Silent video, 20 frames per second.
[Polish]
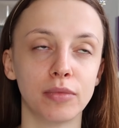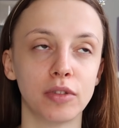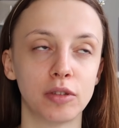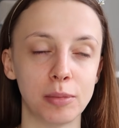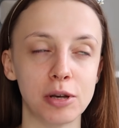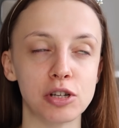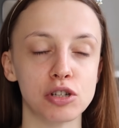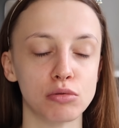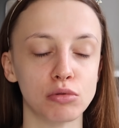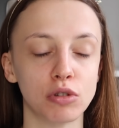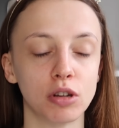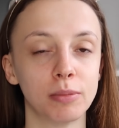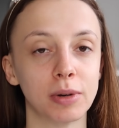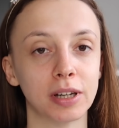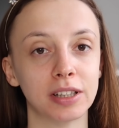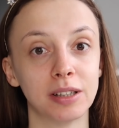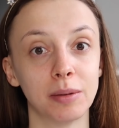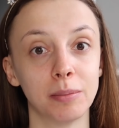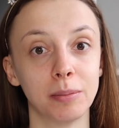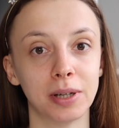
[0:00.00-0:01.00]
zmierzył
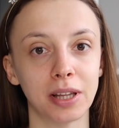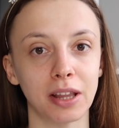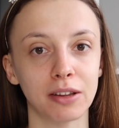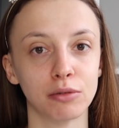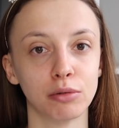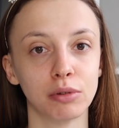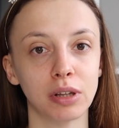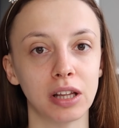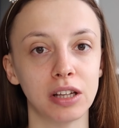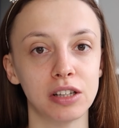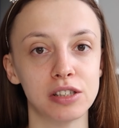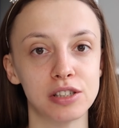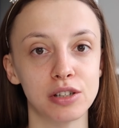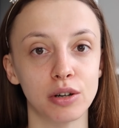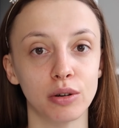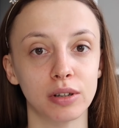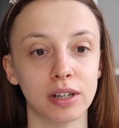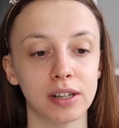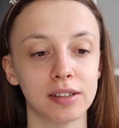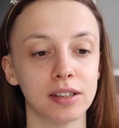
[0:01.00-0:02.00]
Tomek temperaturę i
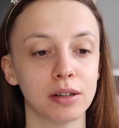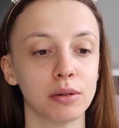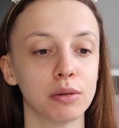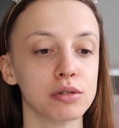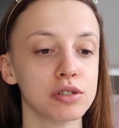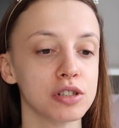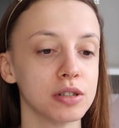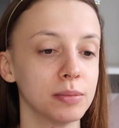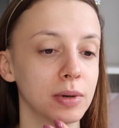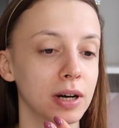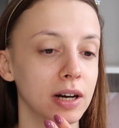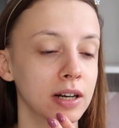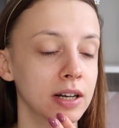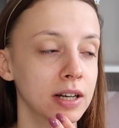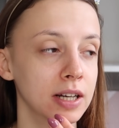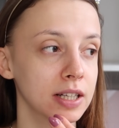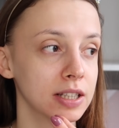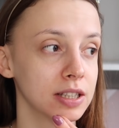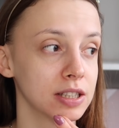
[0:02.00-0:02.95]
się okazało, że ma